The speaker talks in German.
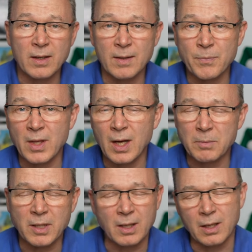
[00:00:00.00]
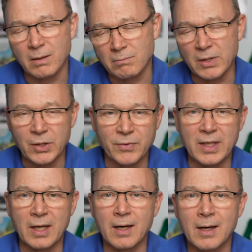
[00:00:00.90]
Ähm, Habe ich ja mehr oder
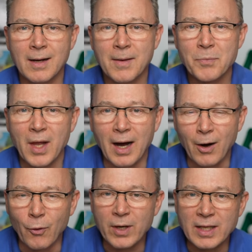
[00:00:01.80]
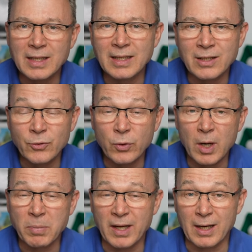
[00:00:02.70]
weniger auch in den
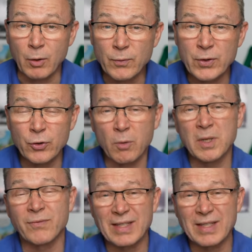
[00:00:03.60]
Düngerplan aufgenommen.